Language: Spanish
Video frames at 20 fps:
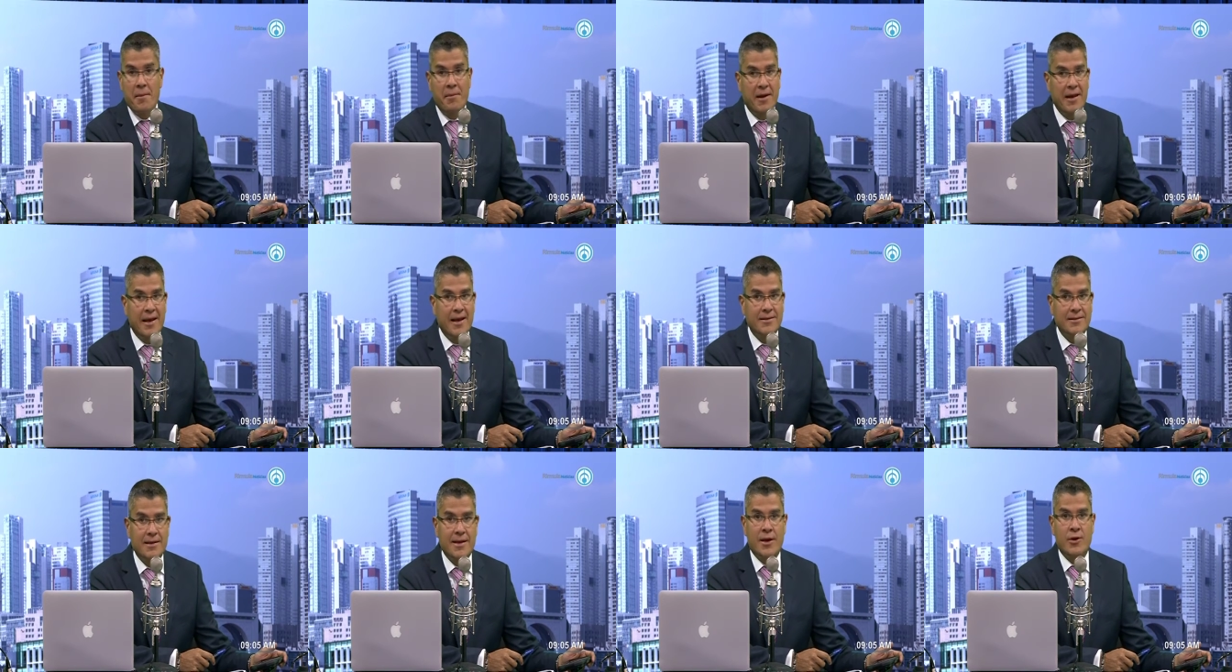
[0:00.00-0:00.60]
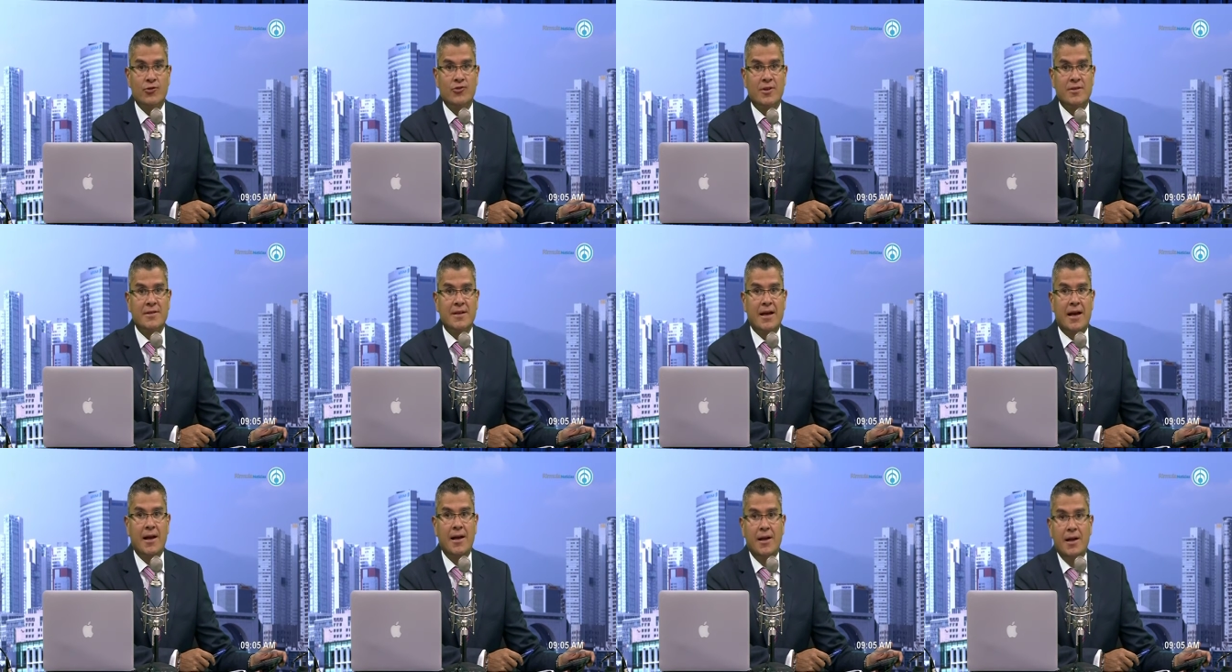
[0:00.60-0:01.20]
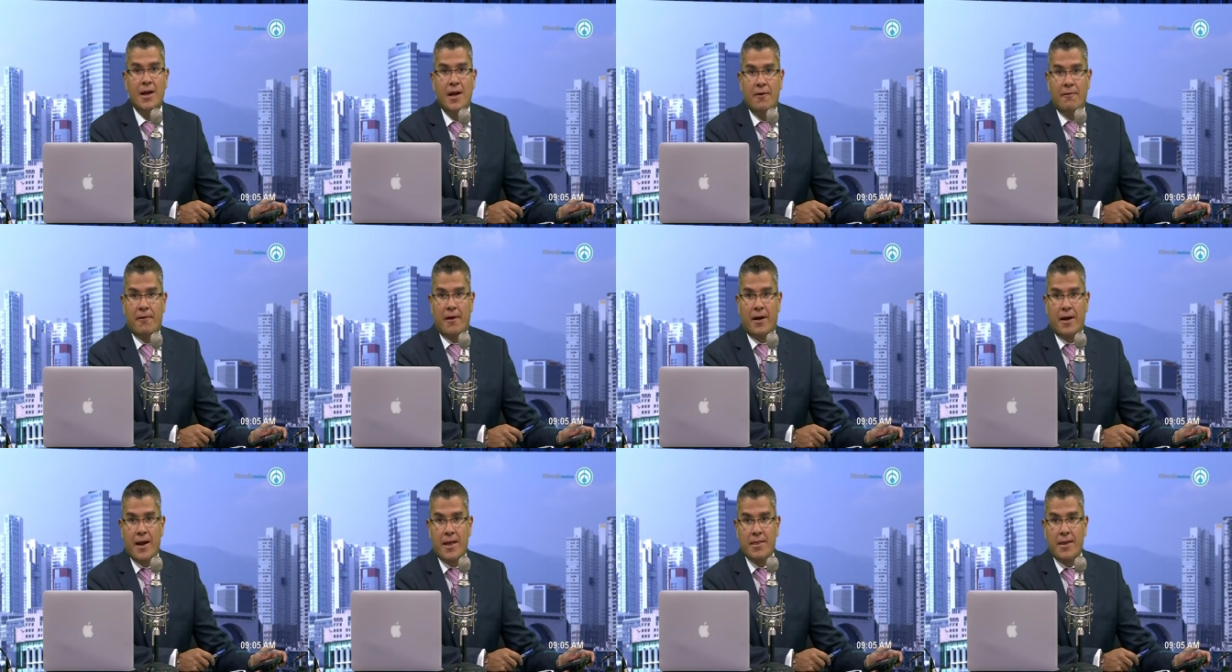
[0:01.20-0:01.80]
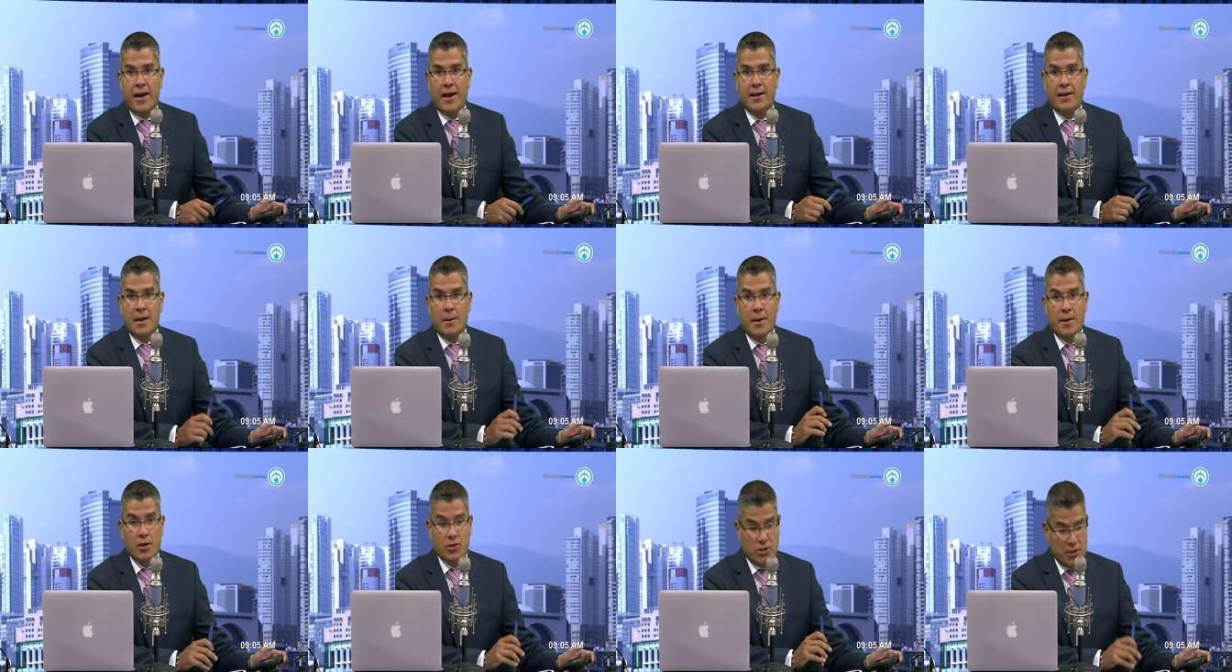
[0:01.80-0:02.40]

Abríguese, ya nos decía Fernanda Getamayo.